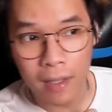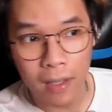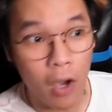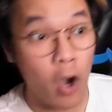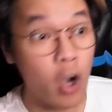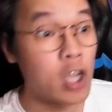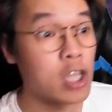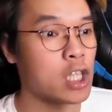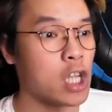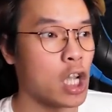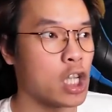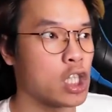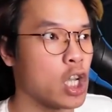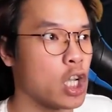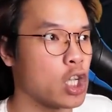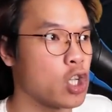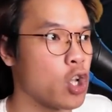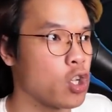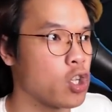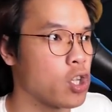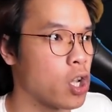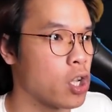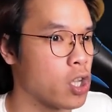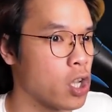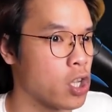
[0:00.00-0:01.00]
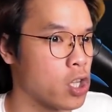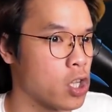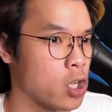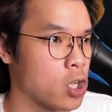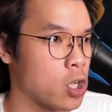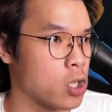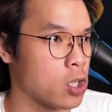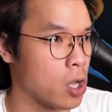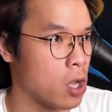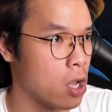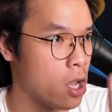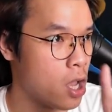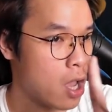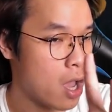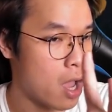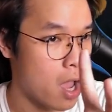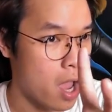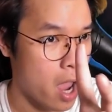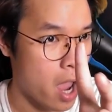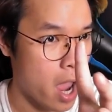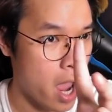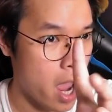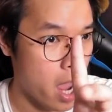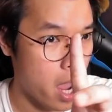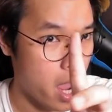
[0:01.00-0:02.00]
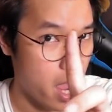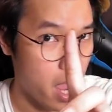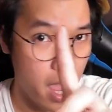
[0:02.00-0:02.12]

Oh, syah syah syah syah syah Hey,